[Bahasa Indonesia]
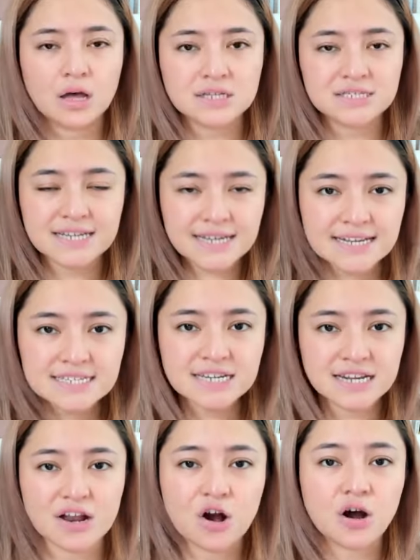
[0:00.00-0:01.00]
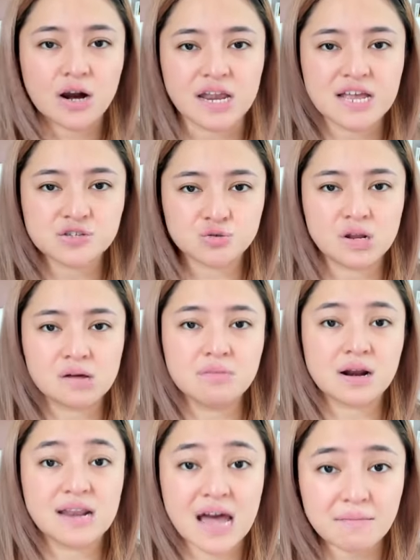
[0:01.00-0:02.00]
ciri-ciri orang yang sudah
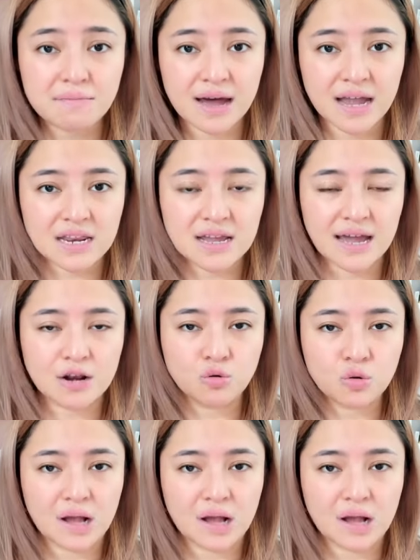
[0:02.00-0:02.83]
berdamai dengan luka